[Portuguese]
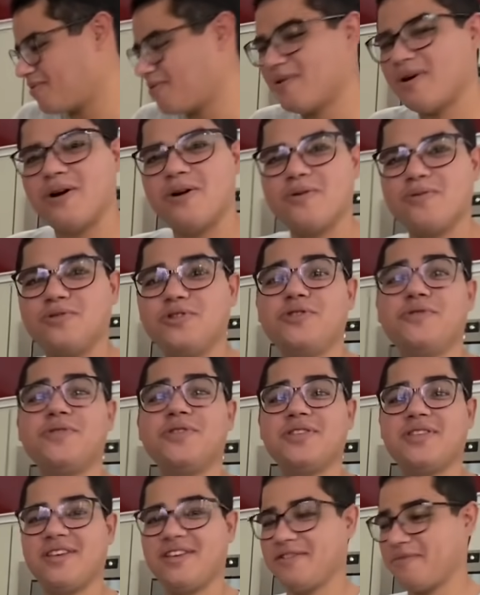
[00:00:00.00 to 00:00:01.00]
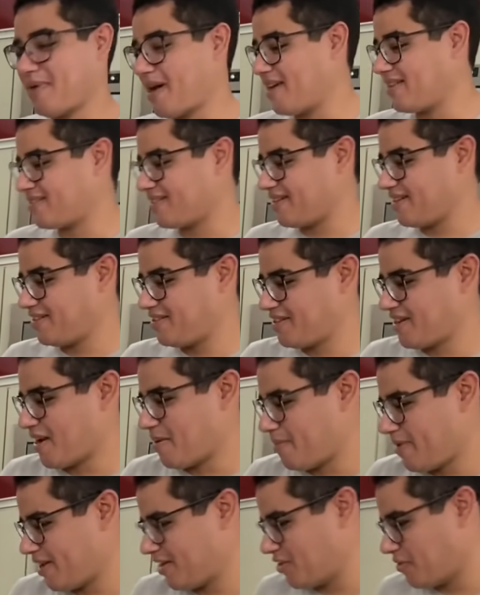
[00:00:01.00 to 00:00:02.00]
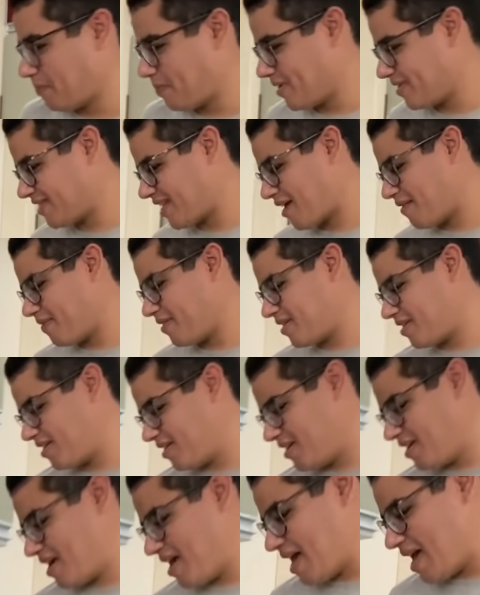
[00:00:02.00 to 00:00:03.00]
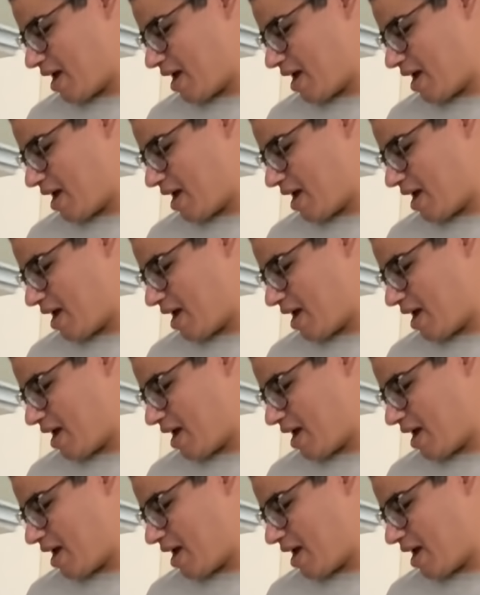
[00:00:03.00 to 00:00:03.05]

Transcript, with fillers: com algum de vocês, mas antigamente eu pensava que